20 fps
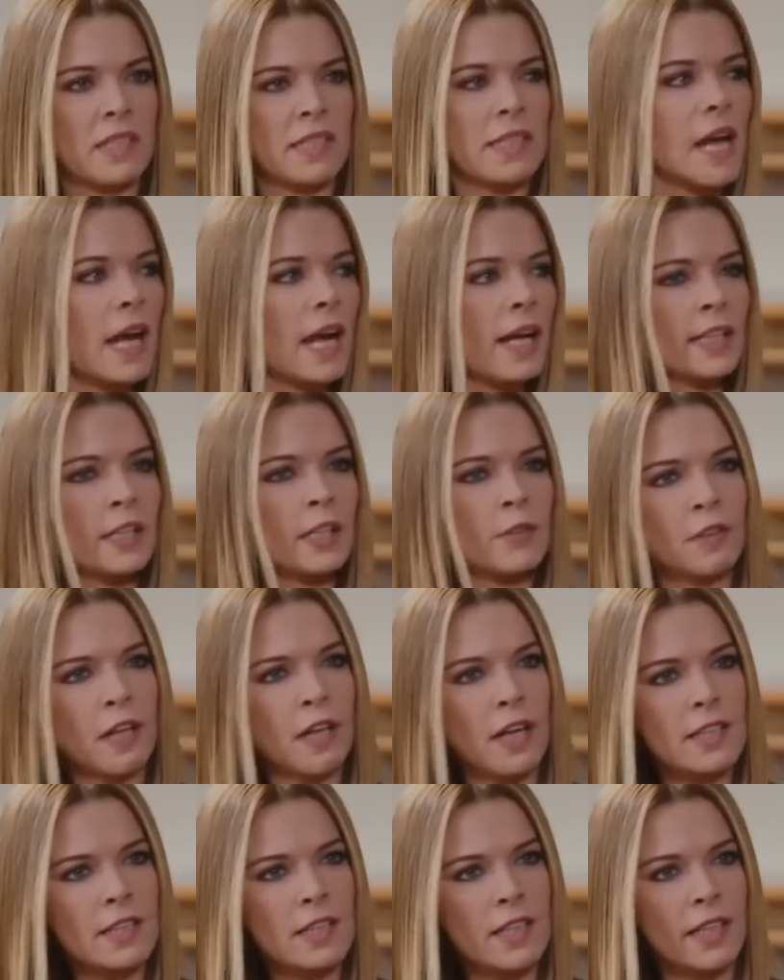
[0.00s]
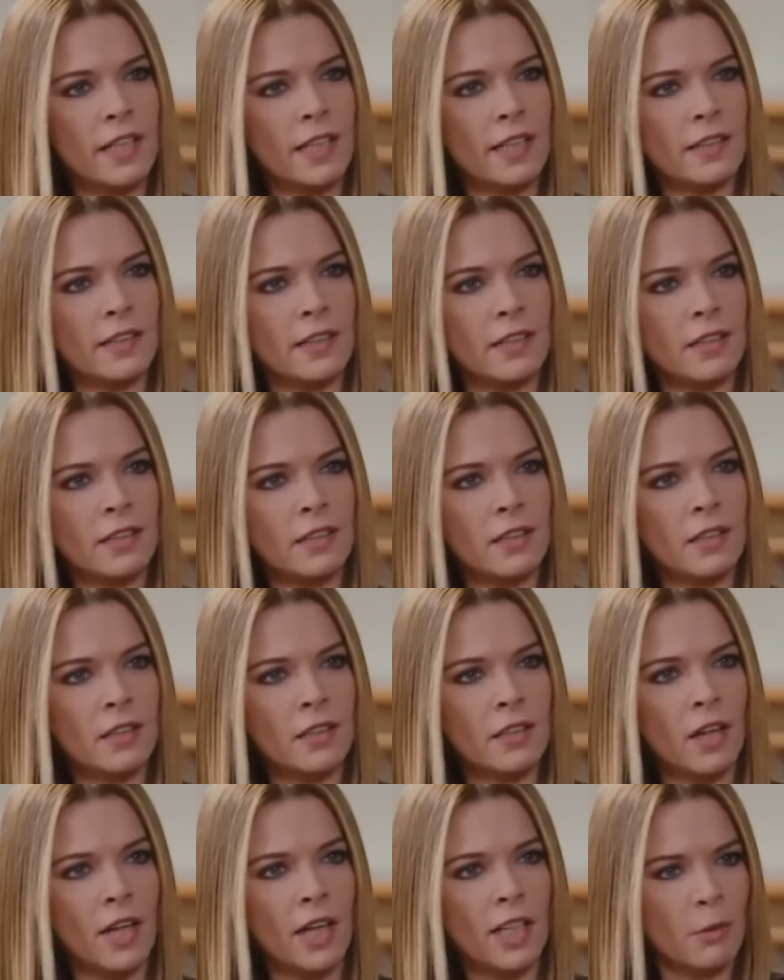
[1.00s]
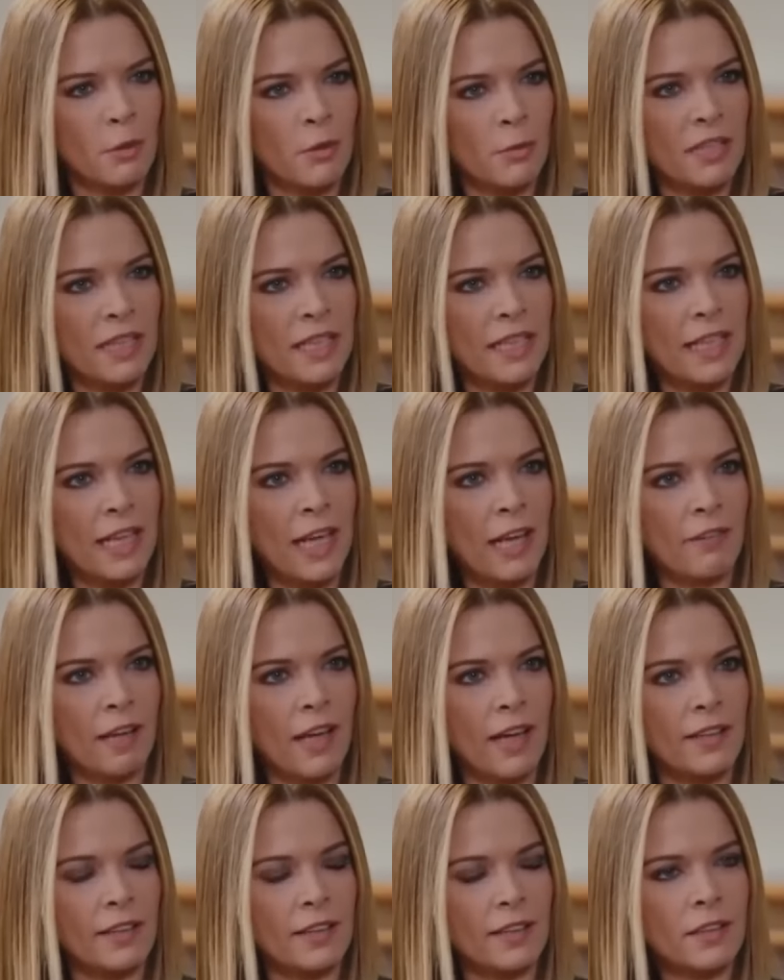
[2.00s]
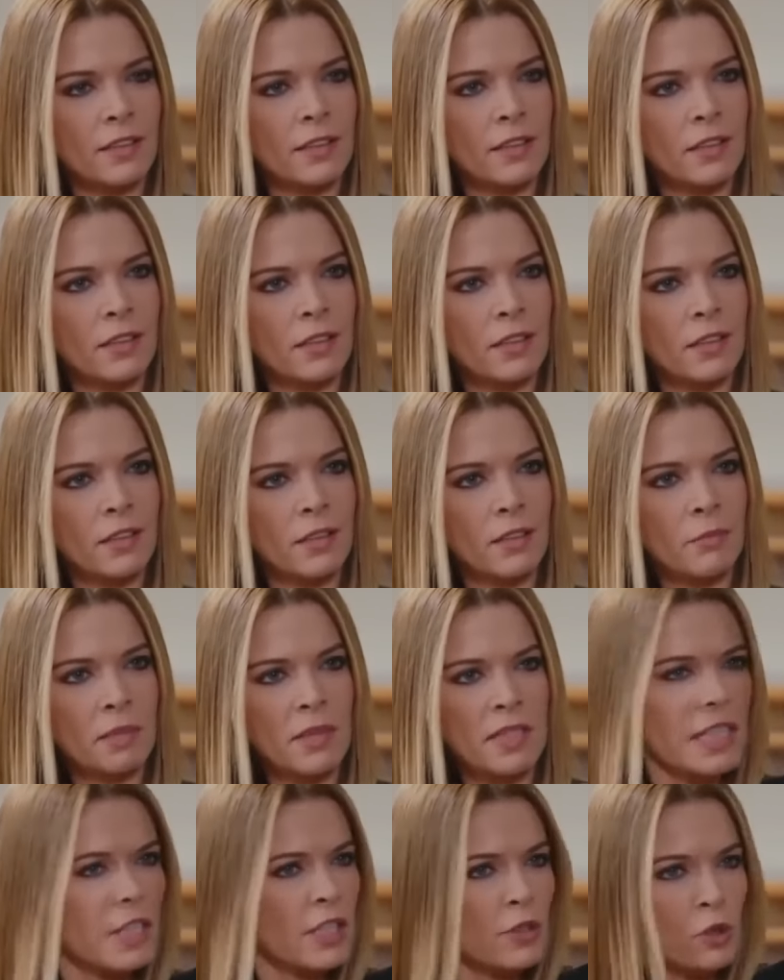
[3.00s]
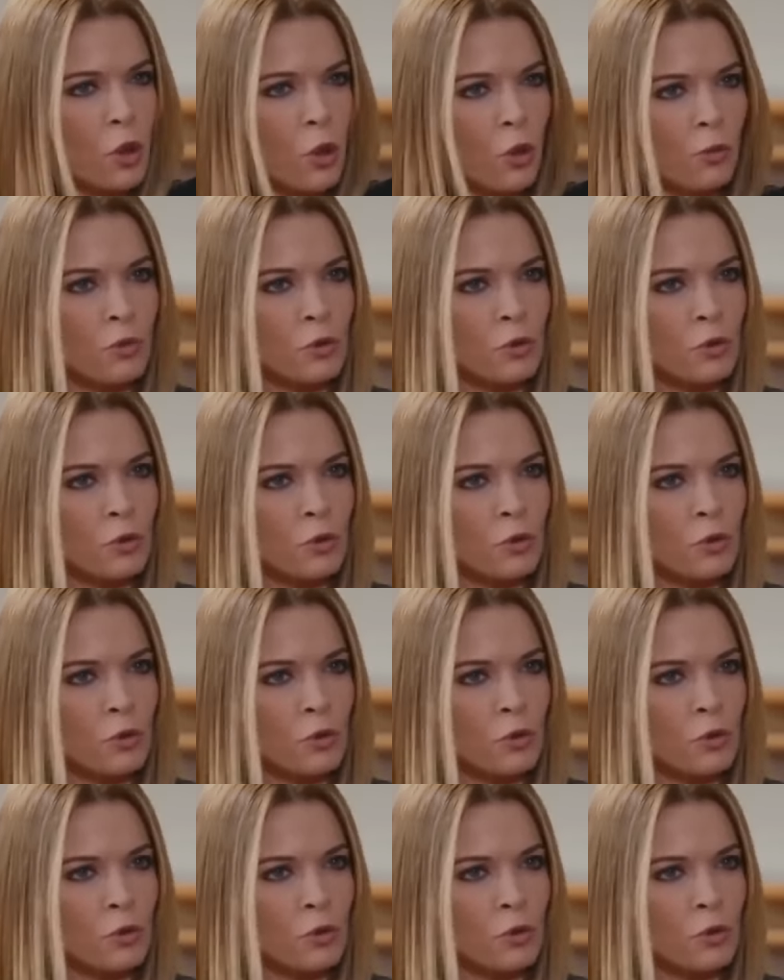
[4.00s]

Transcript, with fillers: Nos abandonaste y te fuiste a Francia. Te casaste con un extraño. Actuaste